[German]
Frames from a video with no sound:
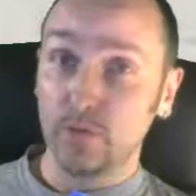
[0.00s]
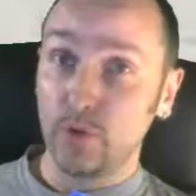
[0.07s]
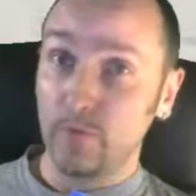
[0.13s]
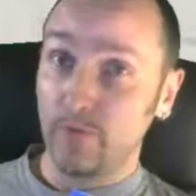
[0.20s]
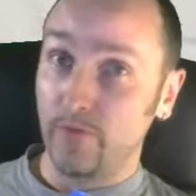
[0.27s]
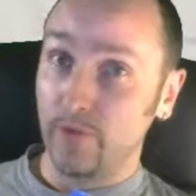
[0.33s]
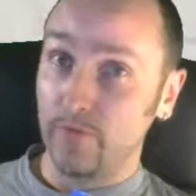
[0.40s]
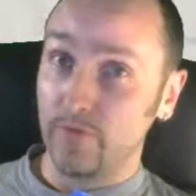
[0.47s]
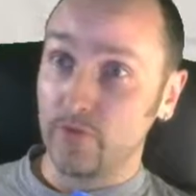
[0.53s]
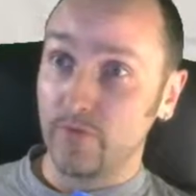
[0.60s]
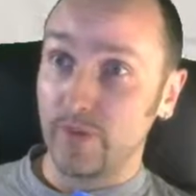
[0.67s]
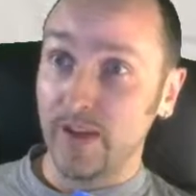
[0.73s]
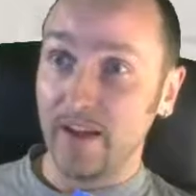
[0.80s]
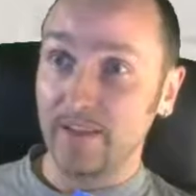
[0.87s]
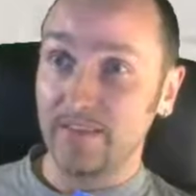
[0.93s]
Typ 5
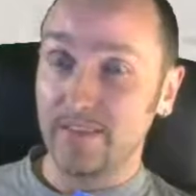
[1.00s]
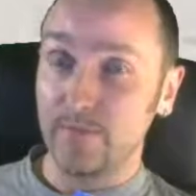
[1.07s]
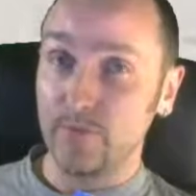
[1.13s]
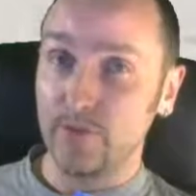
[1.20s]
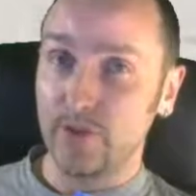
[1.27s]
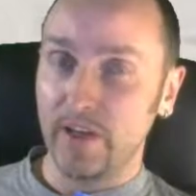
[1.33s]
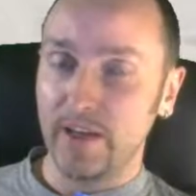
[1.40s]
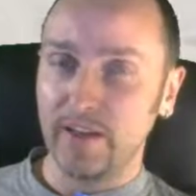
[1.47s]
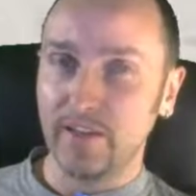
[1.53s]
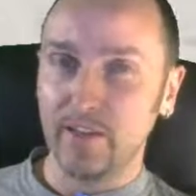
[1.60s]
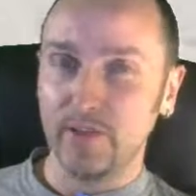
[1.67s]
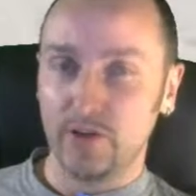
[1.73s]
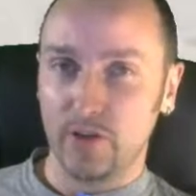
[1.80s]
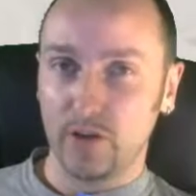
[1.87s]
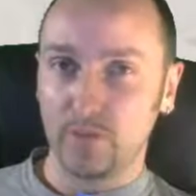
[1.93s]
schwer, ziemlich
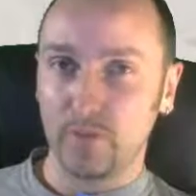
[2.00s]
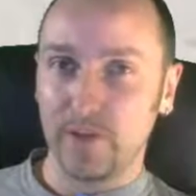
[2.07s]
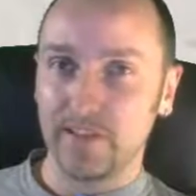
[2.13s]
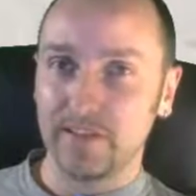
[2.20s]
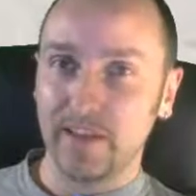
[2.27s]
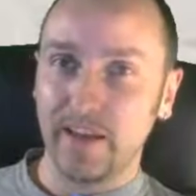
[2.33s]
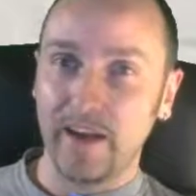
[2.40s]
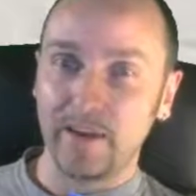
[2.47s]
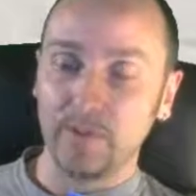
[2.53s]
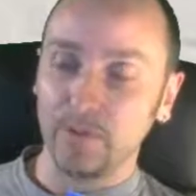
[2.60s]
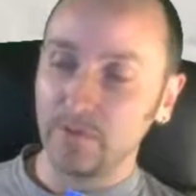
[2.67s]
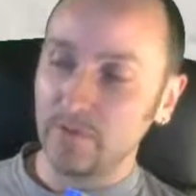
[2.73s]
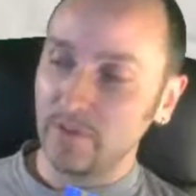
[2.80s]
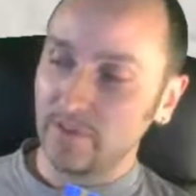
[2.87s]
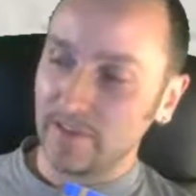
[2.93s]
eklig, Jagdpanzer
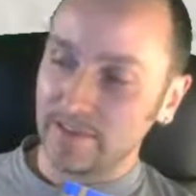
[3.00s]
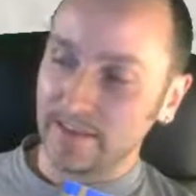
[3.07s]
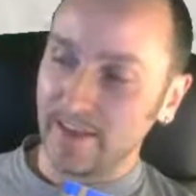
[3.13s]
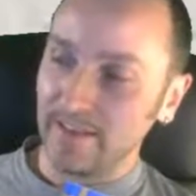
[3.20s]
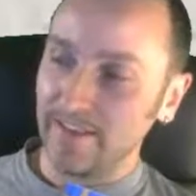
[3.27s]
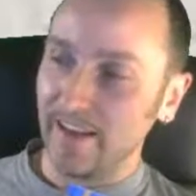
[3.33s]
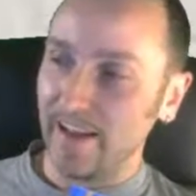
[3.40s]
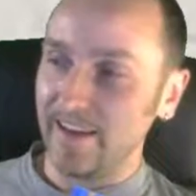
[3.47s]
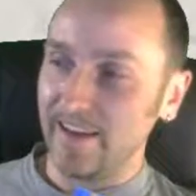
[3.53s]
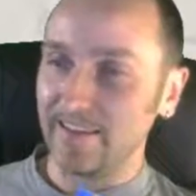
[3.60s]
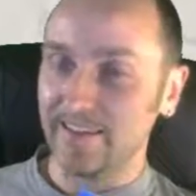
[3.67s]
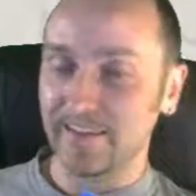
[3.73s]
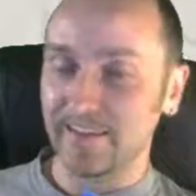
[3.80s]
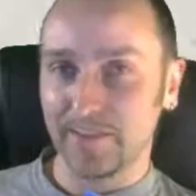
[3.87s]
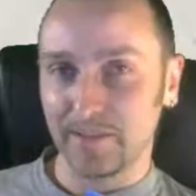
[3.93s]
E100, das kann
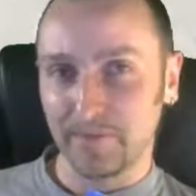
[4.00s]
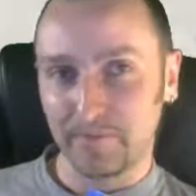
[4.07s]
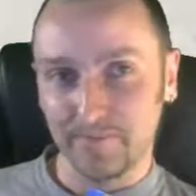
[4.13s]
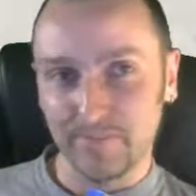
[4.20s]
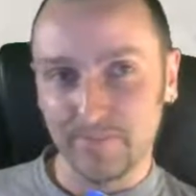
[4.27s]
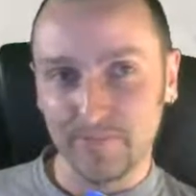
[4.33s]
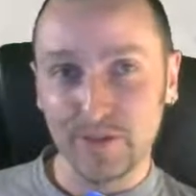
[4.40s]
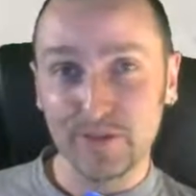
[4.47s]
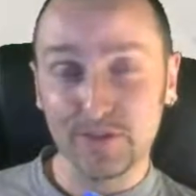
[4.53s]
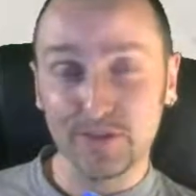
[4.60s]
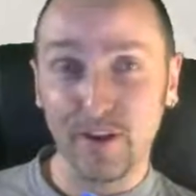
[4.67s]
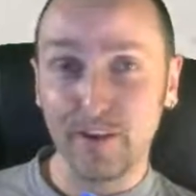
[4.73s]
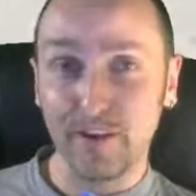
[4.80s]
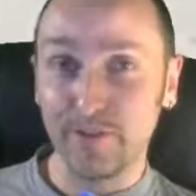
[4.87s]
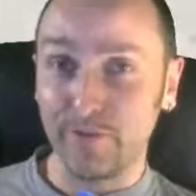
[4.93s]
alles nicht
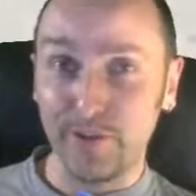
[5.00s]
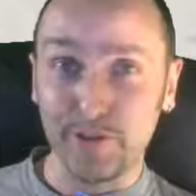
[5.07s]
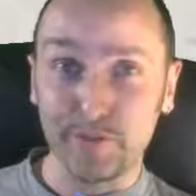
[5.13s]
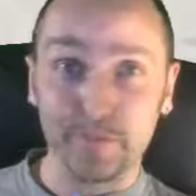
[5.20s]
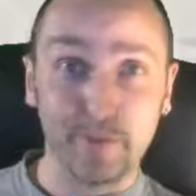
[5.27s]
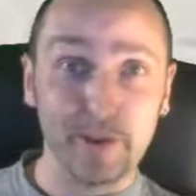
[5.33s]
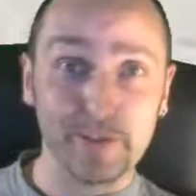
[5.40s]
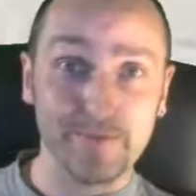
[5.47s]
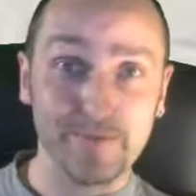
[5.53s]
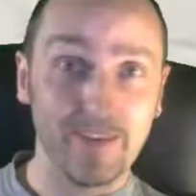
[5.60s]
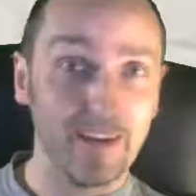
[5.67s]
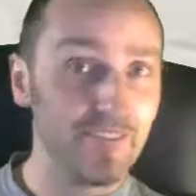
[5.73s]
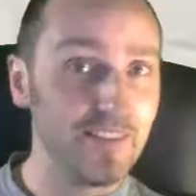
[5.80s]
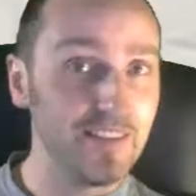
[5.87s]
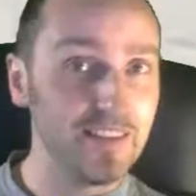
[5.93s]
gerade viel Spaß
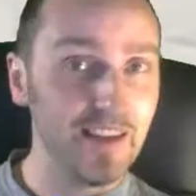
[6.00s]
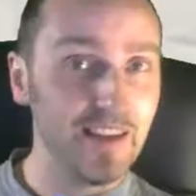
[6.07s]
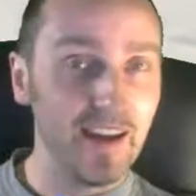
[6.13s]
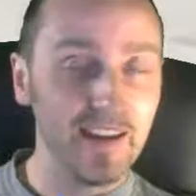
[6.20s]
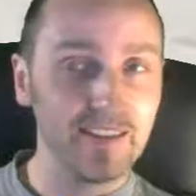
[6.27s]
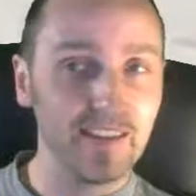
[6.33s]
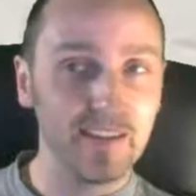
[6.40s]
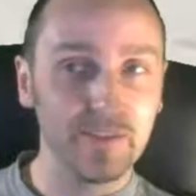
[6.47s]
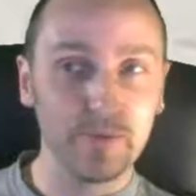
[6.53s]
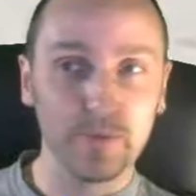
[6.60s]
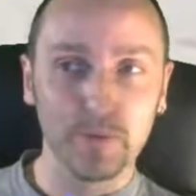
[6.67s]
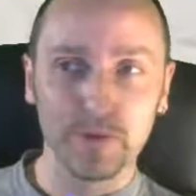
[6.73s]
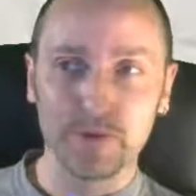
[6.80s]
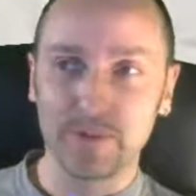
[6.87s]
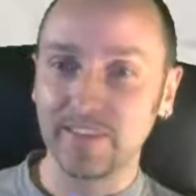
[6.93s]
machen, wenn die einen
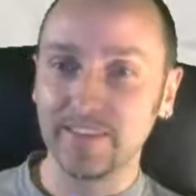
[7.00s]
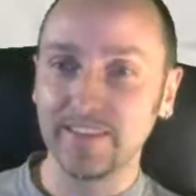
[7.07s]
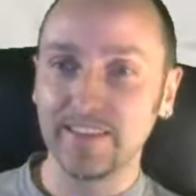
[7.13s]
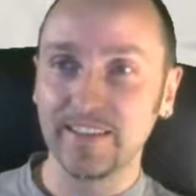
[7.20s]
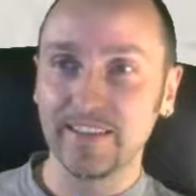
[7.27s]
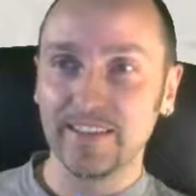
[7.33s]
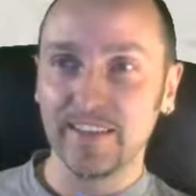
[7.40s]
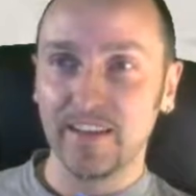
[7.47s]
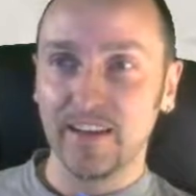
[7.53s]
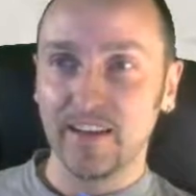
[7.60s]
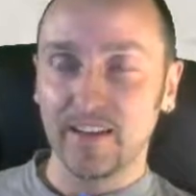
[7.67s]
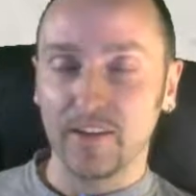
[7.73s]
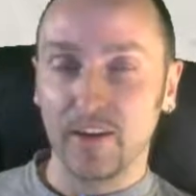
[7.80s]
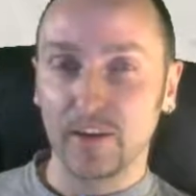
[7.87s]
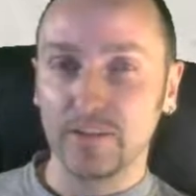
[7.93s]
gegenüberstehen.
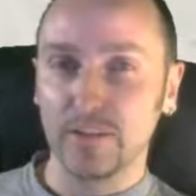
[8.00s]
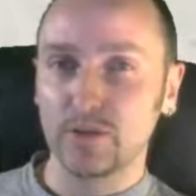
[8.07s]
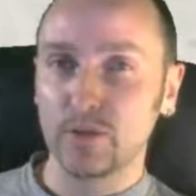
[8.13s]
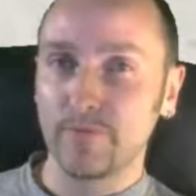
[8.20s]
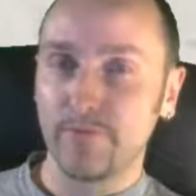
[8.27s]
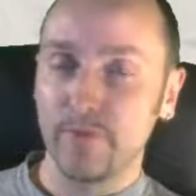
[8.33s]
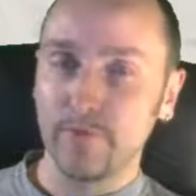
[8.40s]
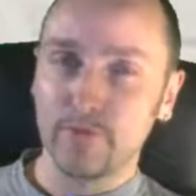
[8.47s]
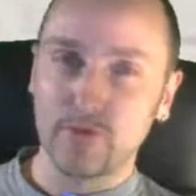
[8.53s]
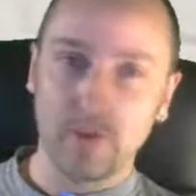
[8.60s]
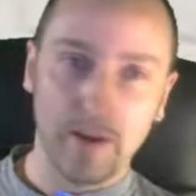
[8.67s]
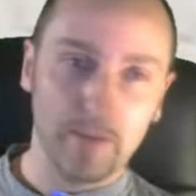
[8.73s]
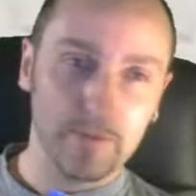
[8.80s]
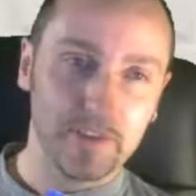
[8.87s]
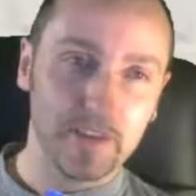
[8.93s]
Gerade der Typ 5
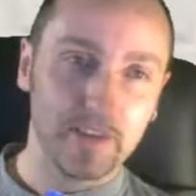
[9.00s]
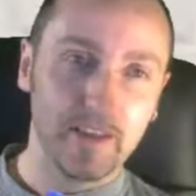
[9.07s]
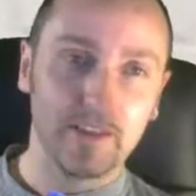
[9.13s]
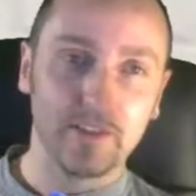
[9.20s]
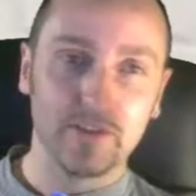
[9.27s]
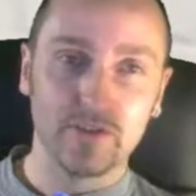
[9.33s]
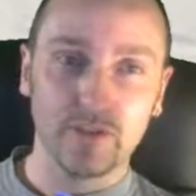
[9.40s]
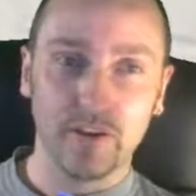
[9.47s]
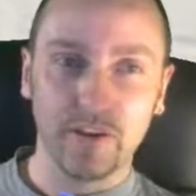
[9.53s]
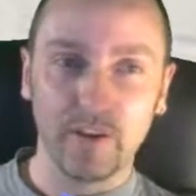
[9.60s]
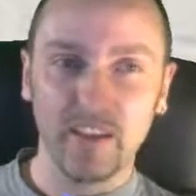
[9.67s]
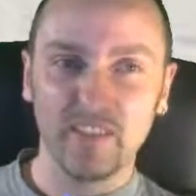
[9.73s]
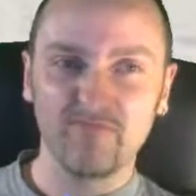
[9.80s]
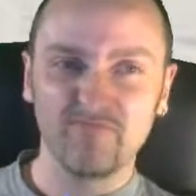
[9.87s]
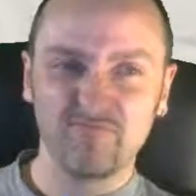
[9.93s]
Sterne mit seiner ekligen
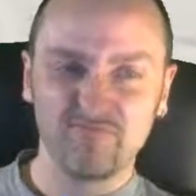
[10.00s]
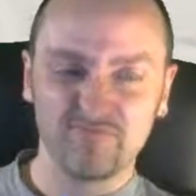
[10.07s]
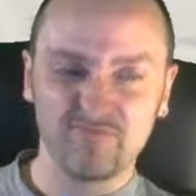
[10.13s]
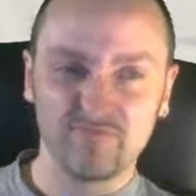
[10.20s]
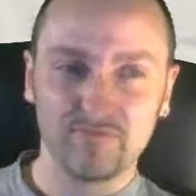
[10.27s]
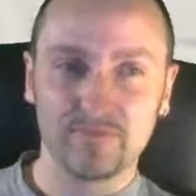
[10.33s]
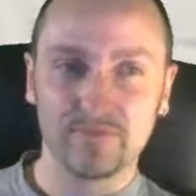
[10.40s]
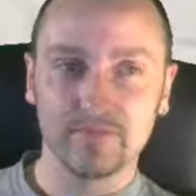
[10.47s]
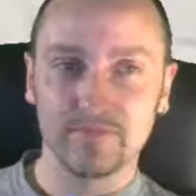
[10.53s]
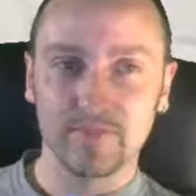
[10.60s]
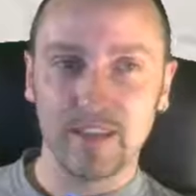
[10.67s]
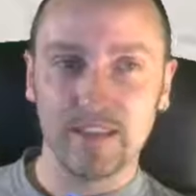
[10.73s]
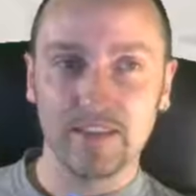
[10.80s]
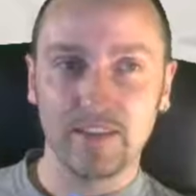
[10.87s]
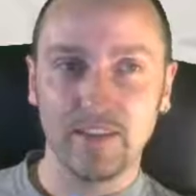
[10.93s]
HE.
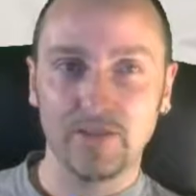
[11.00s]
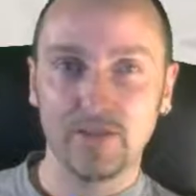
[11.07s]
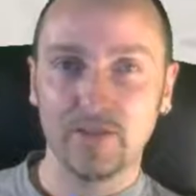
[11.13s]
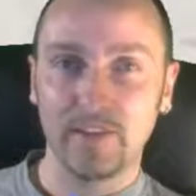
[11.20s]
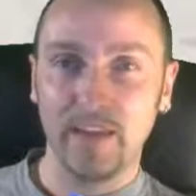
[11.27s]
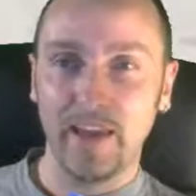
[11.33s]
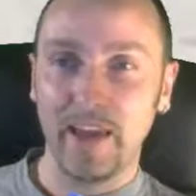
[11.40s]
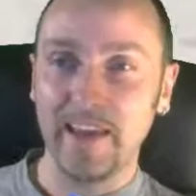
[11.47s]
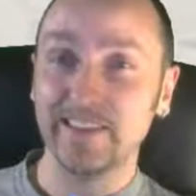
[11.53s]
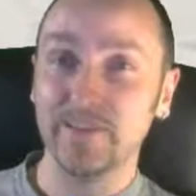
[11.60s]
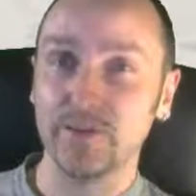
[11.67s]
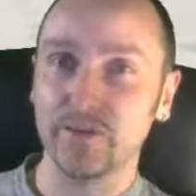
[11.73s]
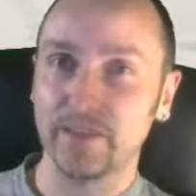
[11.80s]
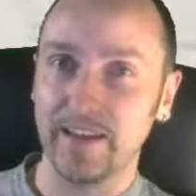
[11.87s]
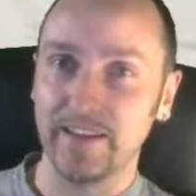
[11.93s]
Das kann schon
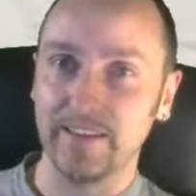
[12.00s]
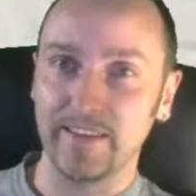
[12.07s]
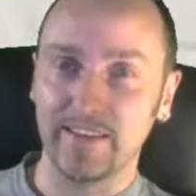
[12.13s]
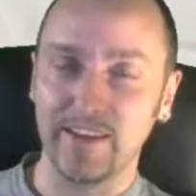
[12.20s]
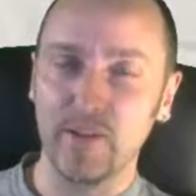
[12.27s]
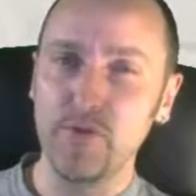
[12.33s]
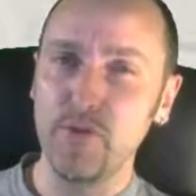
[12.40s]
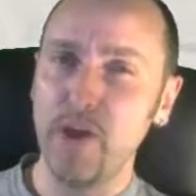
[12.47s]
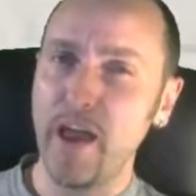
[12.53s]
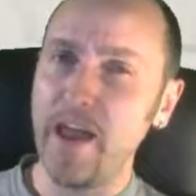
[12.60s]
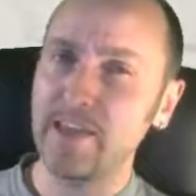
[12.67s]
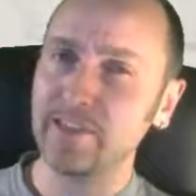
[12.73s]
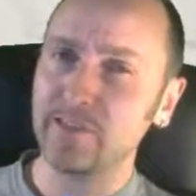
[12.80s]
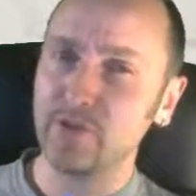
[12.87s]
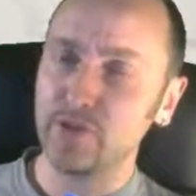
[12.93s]
hässlich sein. Könnte
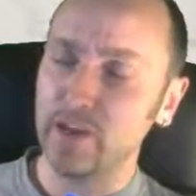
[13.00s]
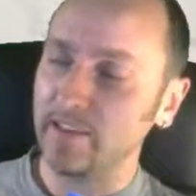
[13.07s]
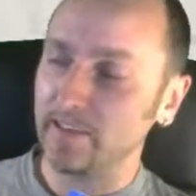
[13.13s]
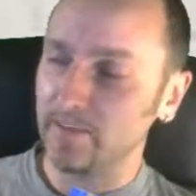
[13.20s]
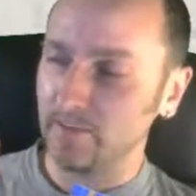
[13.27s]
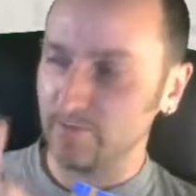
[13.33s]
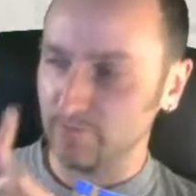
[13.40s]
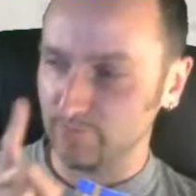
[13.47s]
hässlich enden.